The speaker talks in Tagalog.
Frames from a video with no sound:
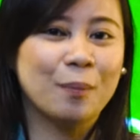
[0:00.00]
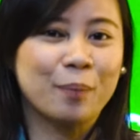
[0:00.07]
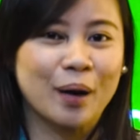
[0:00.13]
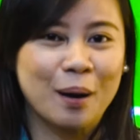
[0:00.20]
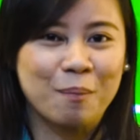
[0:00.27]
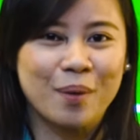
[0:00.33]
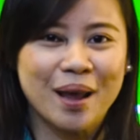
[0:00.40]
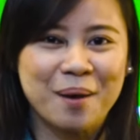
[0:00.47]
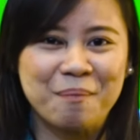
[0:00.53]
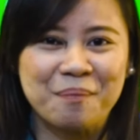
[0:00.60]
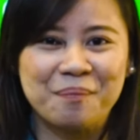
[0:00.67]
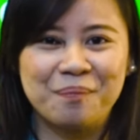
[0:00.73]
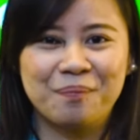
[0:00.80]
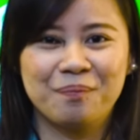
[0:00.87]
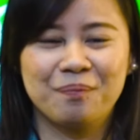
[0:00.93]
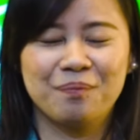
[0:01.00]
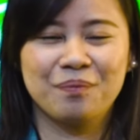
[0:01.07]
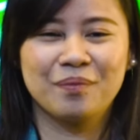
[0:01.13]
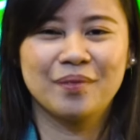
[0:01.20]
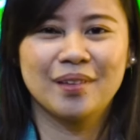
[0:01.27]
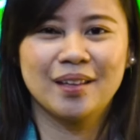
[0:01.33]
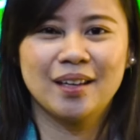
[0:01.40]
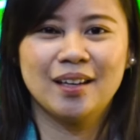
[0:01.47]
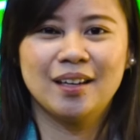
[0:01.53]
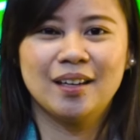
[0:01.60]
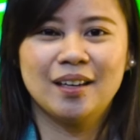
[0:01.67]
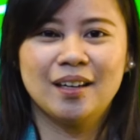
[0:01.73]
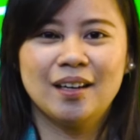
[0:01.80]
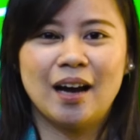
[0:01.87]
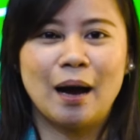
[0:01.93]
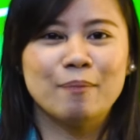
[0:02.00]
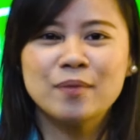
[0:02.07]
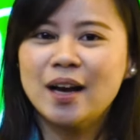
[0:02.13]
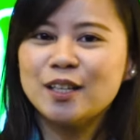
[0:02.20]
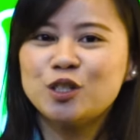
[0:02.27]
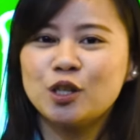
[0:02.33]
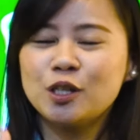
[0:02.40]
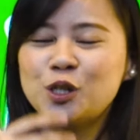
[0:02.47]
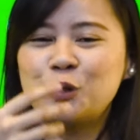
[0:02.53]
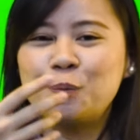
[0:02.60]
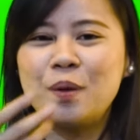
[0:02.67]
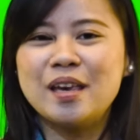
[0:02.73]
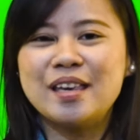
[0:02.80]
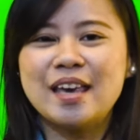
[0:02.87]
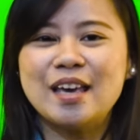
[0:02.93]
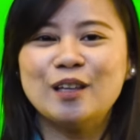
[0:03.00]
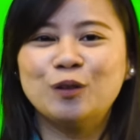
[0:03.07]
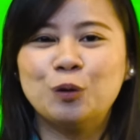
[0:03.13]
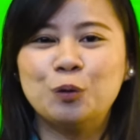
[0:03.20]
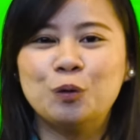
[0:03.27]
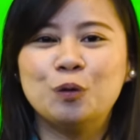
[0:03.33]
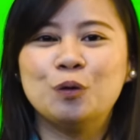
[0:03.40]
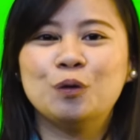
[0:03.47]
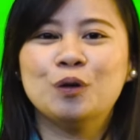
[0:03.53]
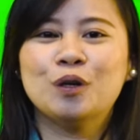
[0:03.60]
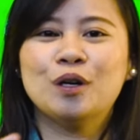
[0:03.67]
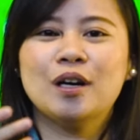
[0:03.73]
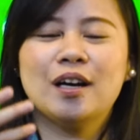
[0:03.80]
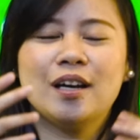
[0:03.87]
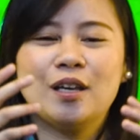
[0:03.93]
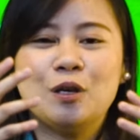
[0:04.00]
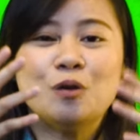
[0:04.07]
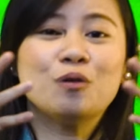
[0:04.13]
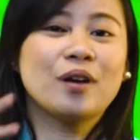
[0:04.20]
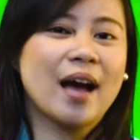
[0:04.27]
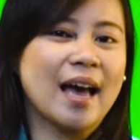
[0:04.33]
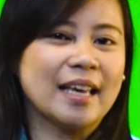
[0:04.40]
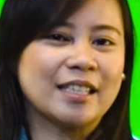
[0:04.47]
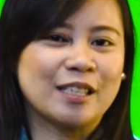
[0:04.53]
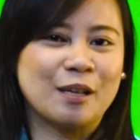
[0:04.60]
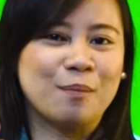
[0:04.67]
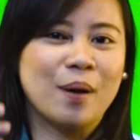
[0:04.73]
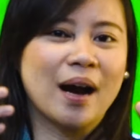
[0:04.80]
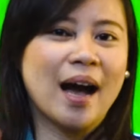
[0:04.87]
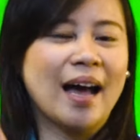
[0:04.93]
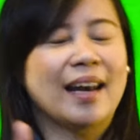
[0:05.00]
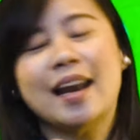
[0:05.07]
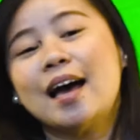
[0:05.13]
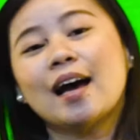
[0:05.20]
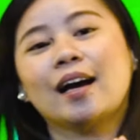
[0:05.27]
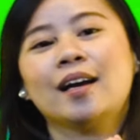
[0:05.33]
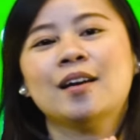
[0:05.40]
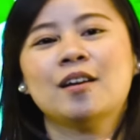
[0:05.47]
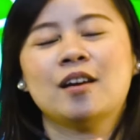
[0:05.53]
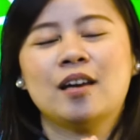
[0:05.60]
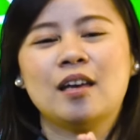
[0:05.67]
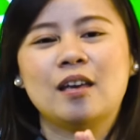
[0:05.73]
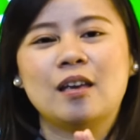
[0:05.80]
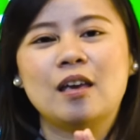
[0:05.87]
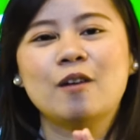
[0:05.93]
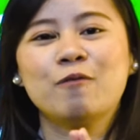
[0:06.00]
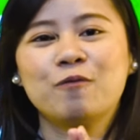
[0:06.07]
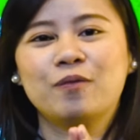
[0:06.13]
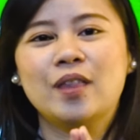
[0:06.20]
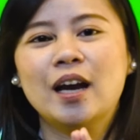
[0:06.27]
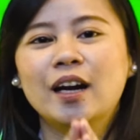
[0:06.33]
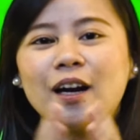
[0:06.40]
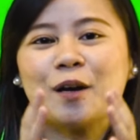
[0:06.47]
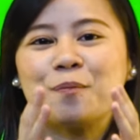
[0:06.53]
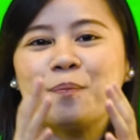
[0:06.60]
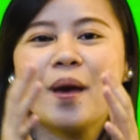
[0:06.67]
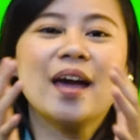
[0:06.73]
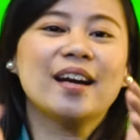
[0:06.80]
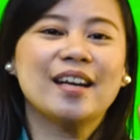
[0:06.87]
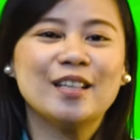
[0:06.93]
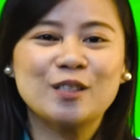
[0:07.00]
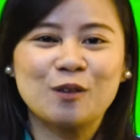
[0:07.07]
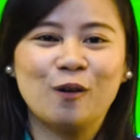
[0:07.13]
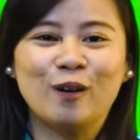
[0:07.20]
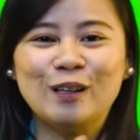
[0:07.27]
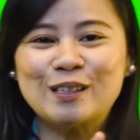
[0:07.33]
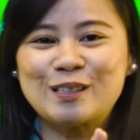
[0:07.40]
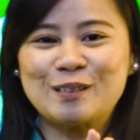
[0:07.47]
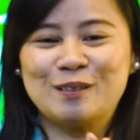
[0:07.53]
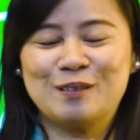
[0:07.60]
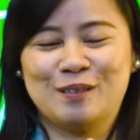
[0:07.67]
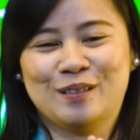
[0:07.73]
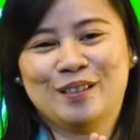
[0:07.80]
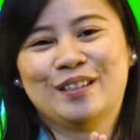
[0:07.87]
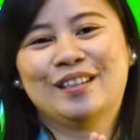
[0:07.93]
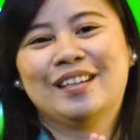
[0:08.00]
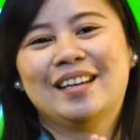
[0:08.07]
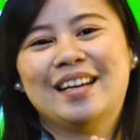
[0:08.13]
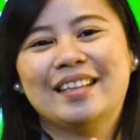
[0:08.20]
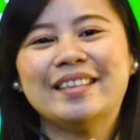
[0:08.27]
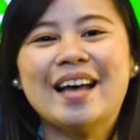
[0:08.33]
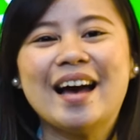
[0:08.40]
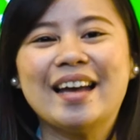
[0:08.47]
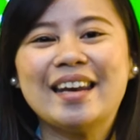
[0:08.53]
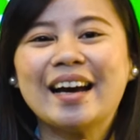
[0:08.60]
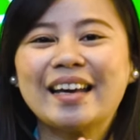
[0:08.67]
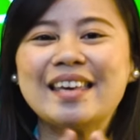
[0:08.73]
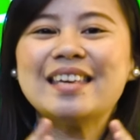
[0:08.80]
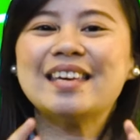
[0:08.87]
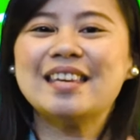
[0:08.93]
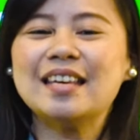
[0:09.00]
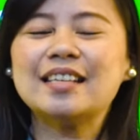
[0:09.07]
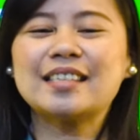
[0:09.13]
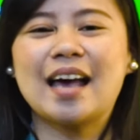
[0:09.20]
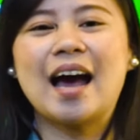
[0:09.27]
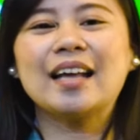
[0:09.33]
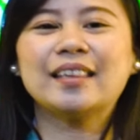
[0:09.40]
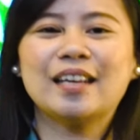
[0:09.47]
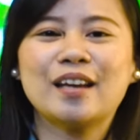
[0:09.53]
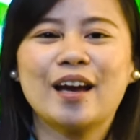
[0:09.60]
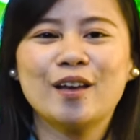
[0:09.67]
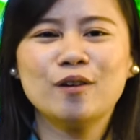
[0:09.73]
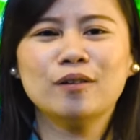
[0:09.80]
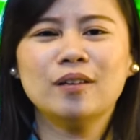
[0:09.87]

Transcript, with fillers: to the problem. I'm not just speaking to you guys na mga anak, if there are parents also na nakikinig sa atin